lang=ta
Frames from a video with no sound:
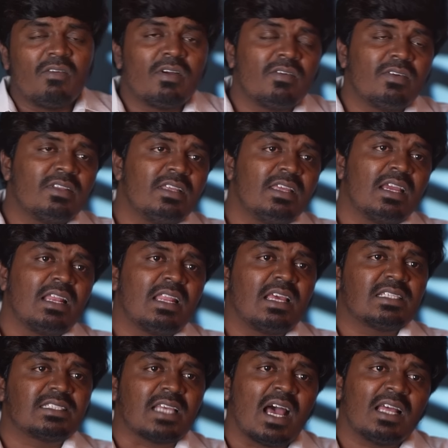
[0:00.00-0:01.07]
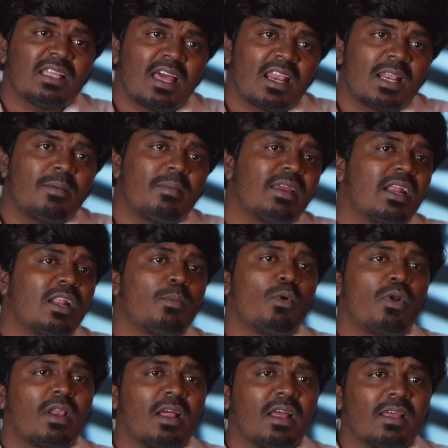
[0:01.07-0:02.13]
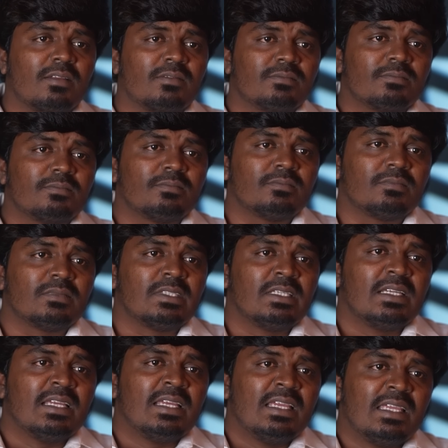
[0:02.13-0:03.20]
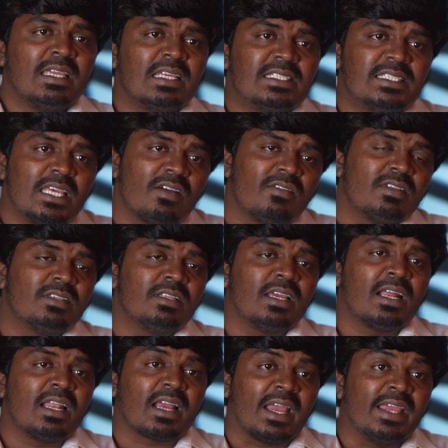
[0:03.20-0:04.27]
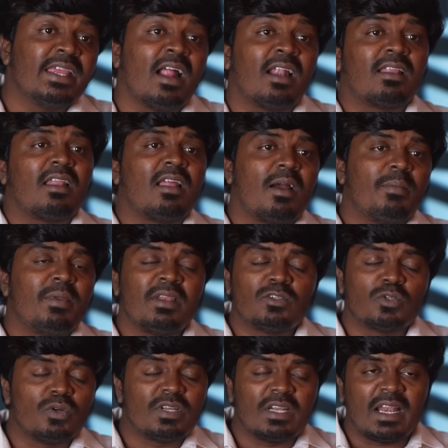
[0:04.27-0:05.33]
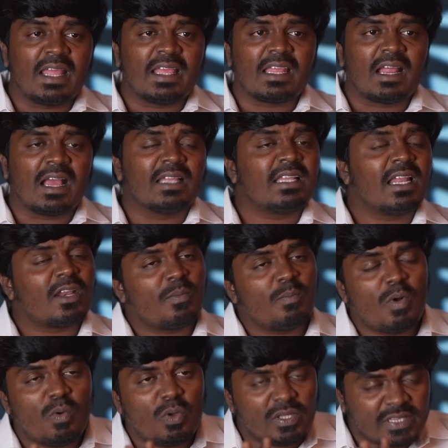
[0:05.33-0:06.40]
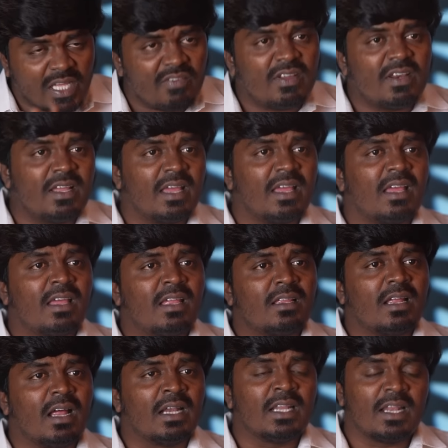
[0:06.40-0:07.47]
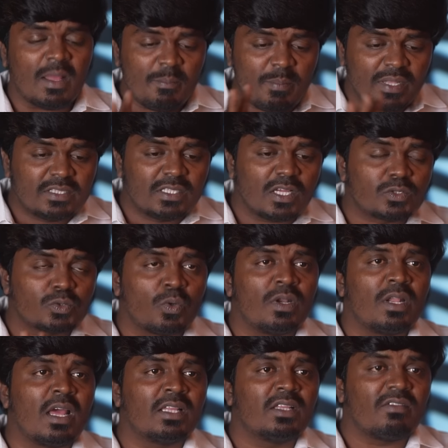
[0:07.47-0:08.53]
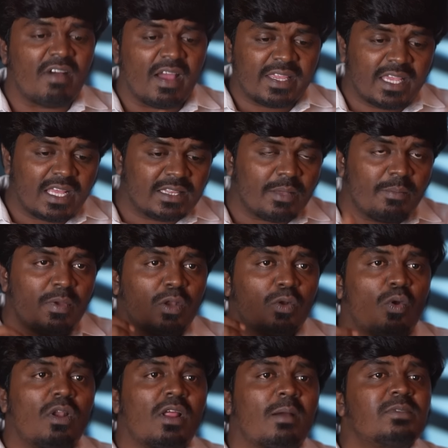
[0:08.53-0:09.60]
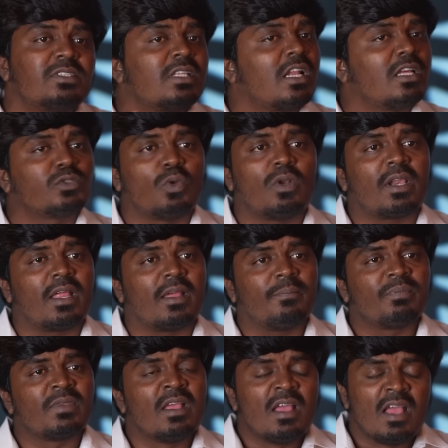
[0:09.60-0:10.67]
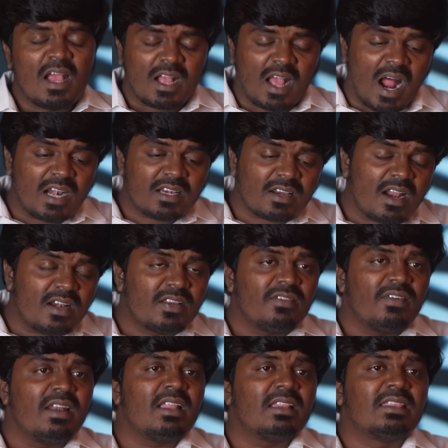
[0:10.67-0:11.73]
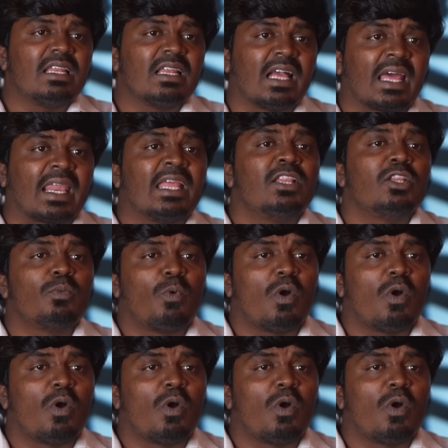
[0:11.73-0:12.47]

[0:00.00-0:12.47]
அவங்க வந்து எங்களை சாதாரணமாக இட போடுறாங்க ஈஸியாக வந்து எங்களை கையாண்டலாம் அப்படின்னு சொல்லிட்டு நினைக்கிறாங்க அதெல்லாம் ரொம்ப ஒரு தவறுங்க அண்ணல் அம்பேத்கர் சொன்ன அந்த வாக்கியத்தை மேற்கோள் காமிச்சு தான் நான் சொல்கிறேன் காற்றாற்று வெள்ளத்தில் கரைந்து